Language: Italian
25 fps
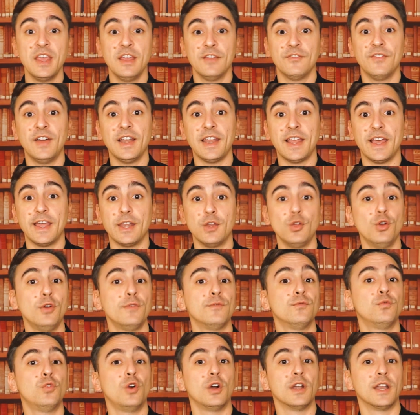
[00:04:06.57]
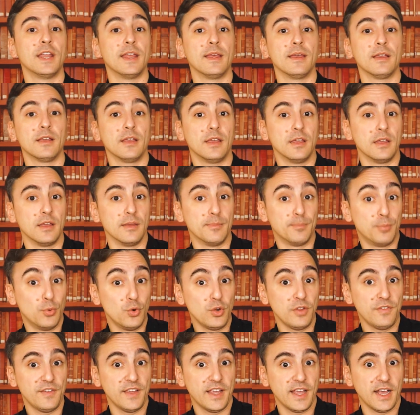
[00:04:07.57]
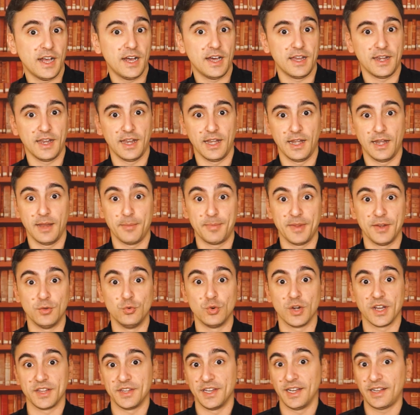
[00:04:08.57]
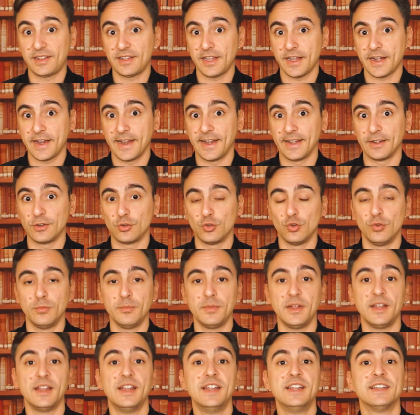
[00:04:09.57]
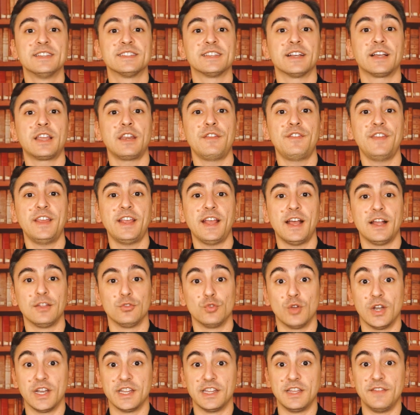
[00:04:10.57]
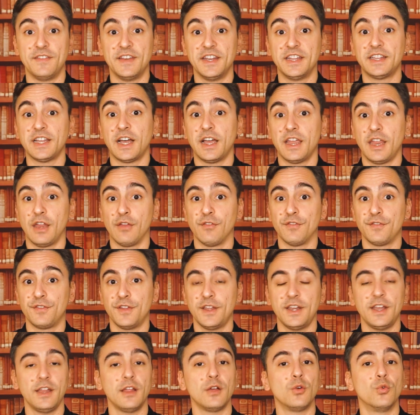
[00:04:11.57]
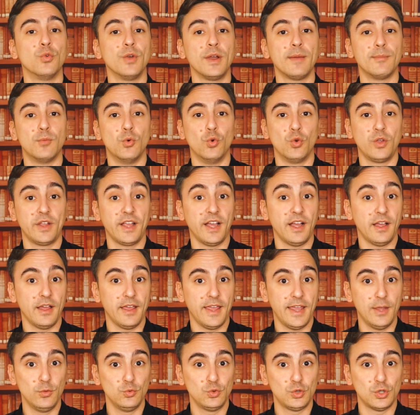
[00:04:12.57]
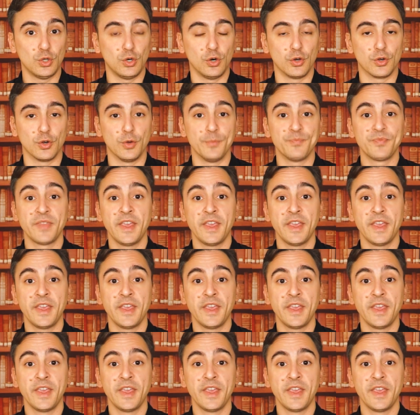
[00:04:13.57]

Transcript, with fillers: Valerio vuole eh, purificare la pianura del Tarentum sacrificando alle divinità infere una mucca e un toro